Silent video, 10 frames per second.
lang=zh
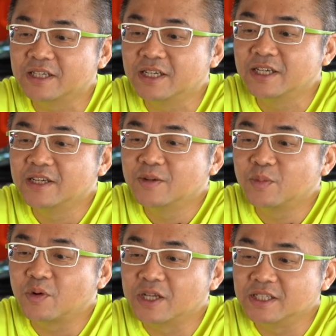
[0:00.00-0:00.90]
对，
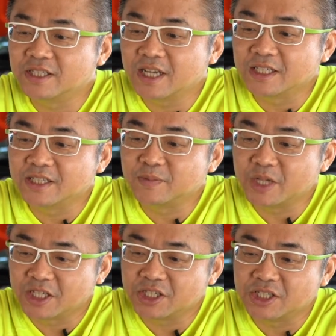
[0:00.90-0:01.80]
不管是这样子比
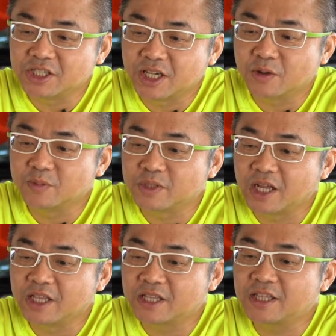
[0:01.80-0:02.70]
较倾斜或者比
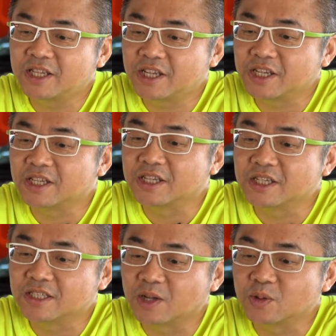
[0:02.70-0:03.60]
较挺的这
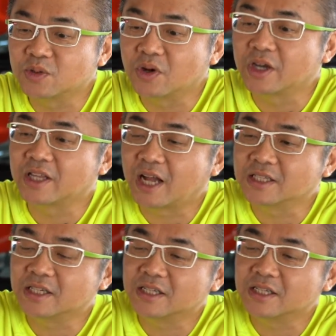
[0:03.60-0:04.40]
个角度都可以达成。